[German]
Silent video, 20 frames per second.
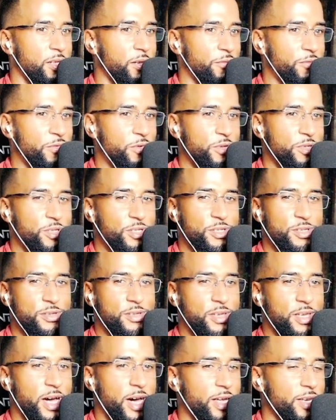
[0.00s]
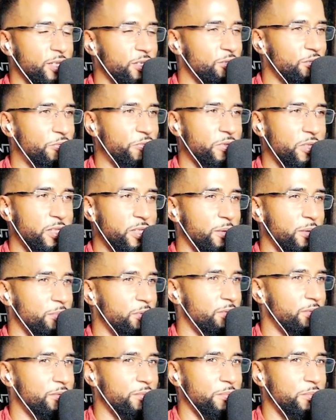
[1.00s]
dann würde ich gar nicht so viel
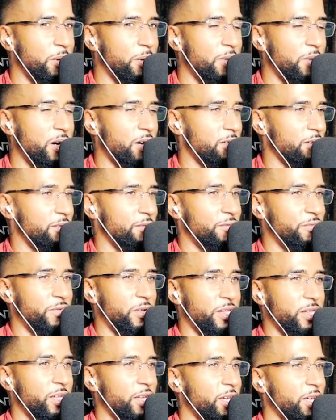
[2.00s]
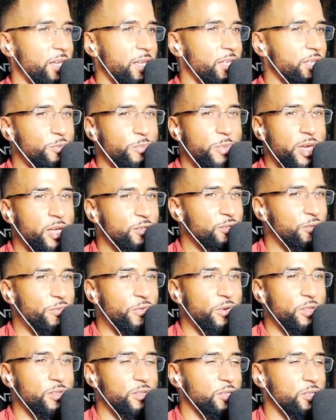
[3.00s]
damit mehr machen. Weil ich merke
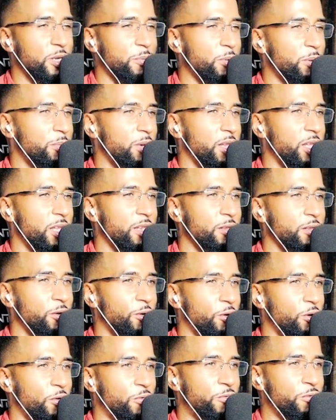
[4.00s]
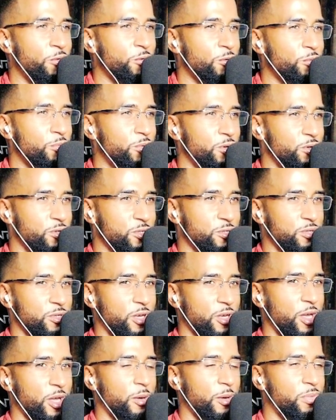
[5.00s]
sofort, ich habe ja mein Handy auch auf
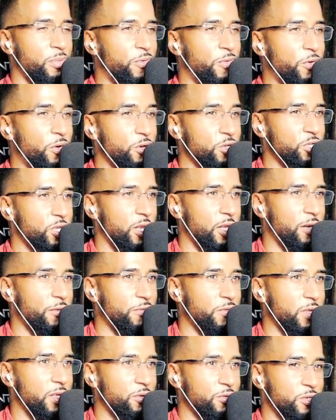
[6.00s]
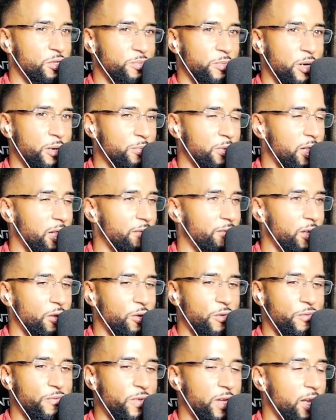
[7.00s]
Flugmodus, bevor ich schlafen gehe und ich mache
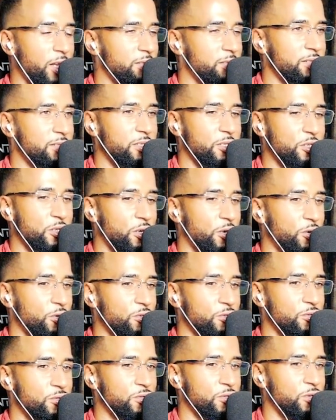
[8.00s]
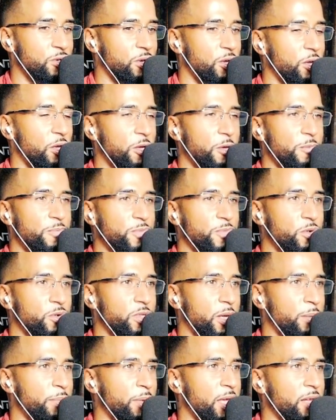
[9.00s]
mittlerweile auch WLAN, ziehe ich raus und so.
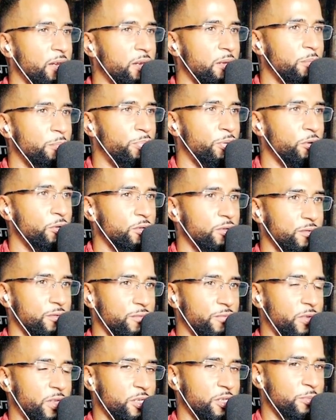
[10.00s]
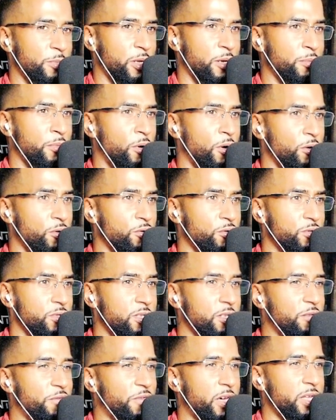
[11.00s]
Und am irgendeinem Punkt, wenn ich meine
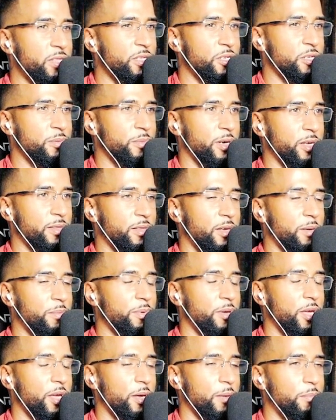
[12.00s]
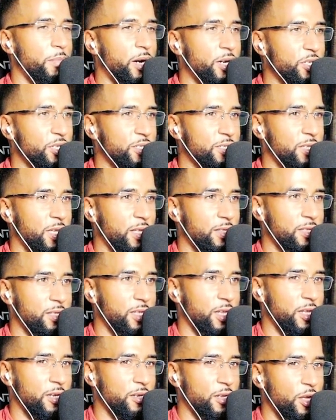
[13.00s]
Morgenroutine fertig gemacht habe, mache ich das
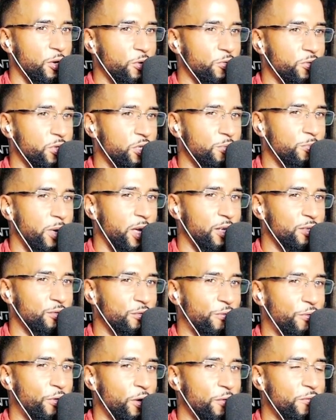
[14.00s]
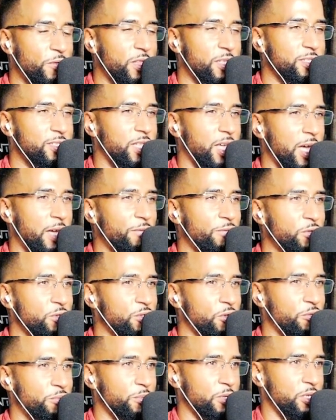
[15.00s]
Handy dran und ich merke sofort, wie das einen
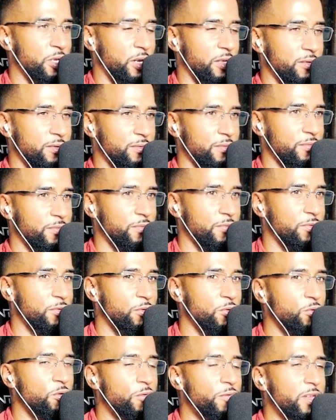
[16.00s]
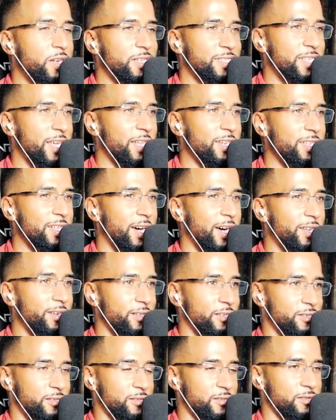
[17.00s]
Einfluss auf mich hat. Nur wenn das Handy
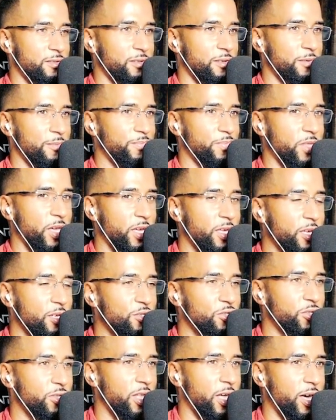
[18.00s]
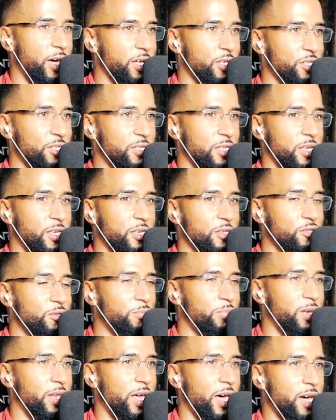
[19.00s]
an ist dann kriegst du Nachrichten, dann
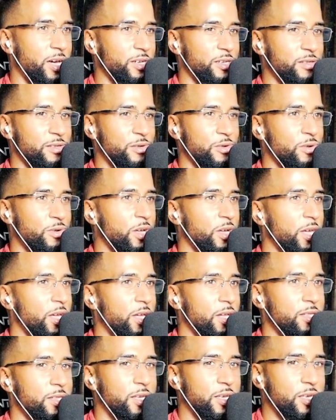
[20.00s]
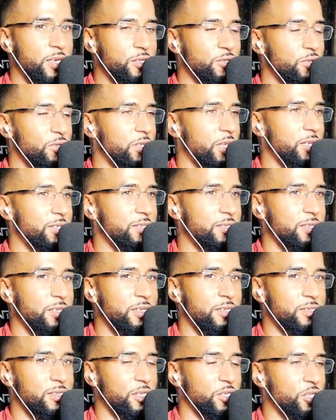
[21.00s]
kriegst du Benachrichtigungen, dann kriegst du das,
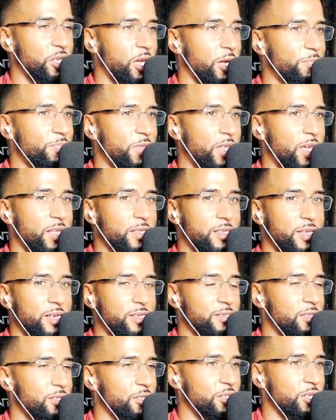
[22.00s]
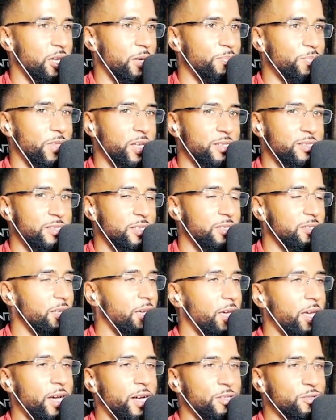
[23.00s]
dies, dann schreibt der das, dann schreibt das, dies.
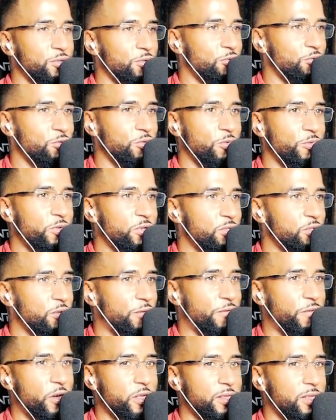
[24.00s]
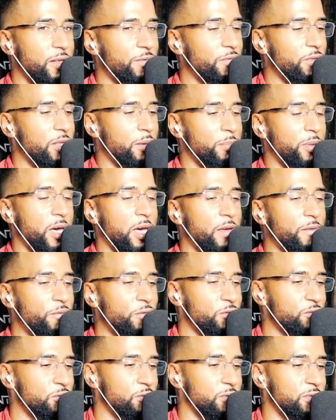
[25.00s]
Also du, du wirst sofort dann wieder
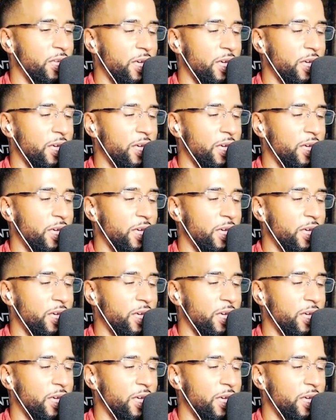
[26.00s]
beeinflusst